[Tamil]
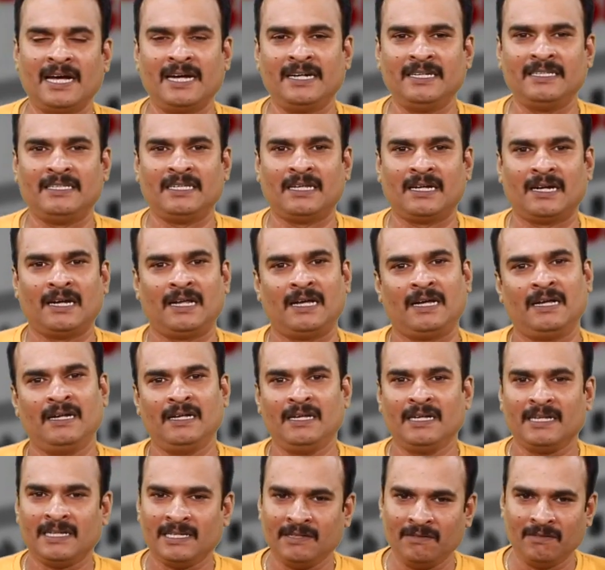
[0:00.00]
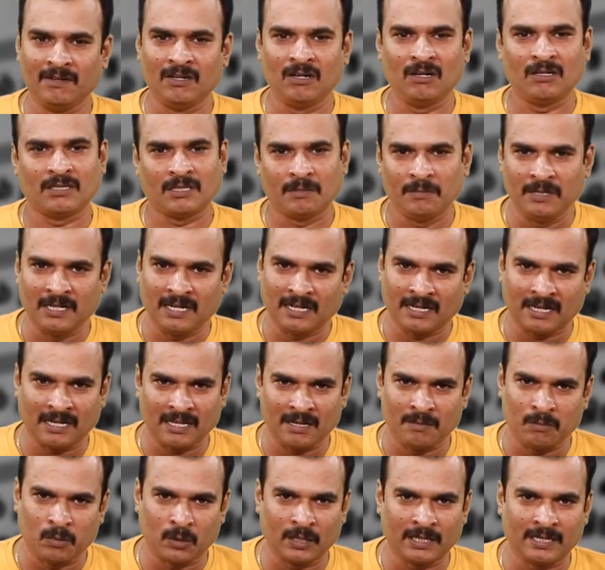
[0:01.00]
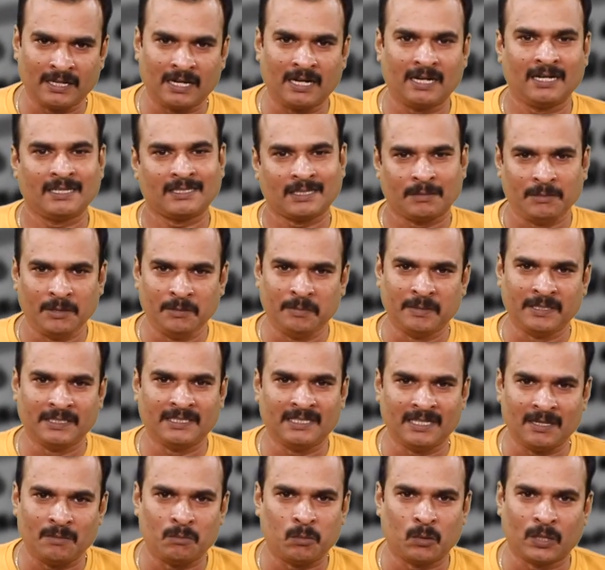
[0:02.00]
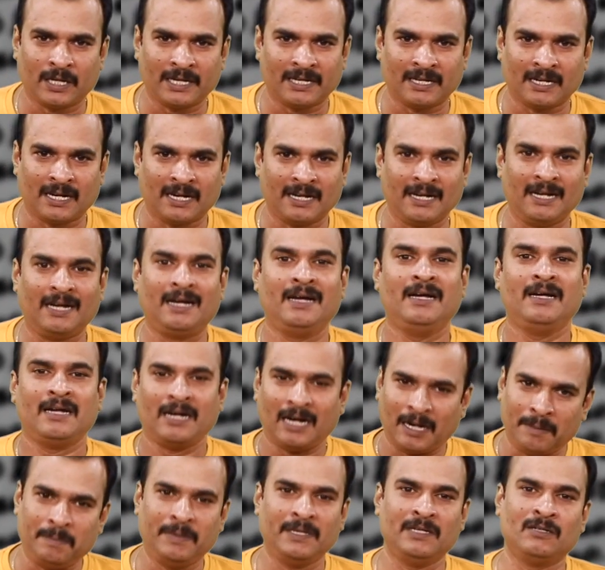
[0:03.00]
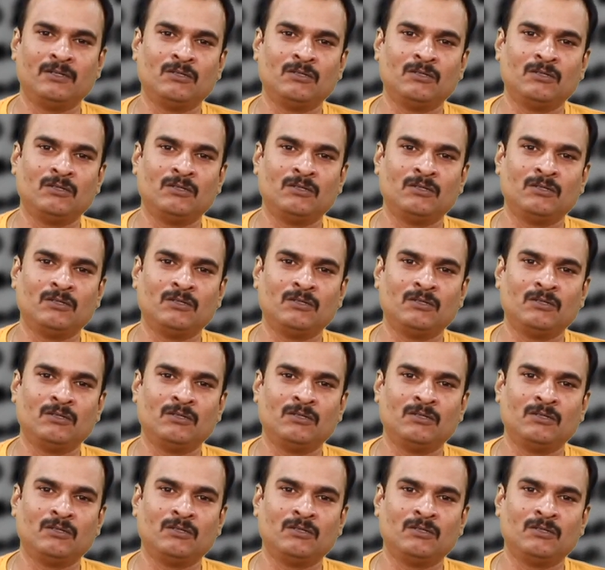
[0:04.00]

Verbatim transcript: ஏன்னு தெரில இவங்களும் தமிழ்நாட்டில் தான் பிழைக்கிறாங்க தமிழ் பேசி தான் பிழைக்கிறாங்க அப்படி